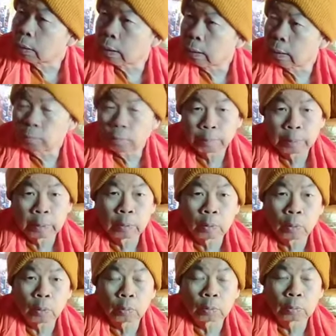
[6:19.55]
คล้ายว่าเป็น
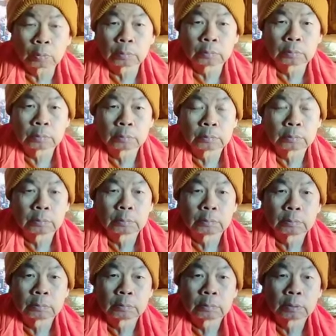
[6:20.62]
ห้อง
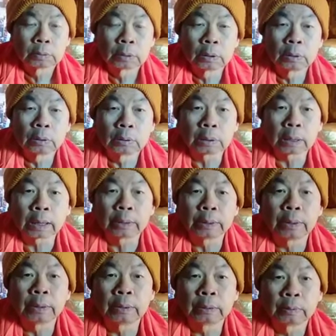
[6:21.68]
ครึ่งใต้
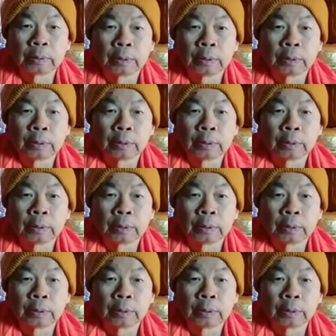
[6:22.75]
ดิน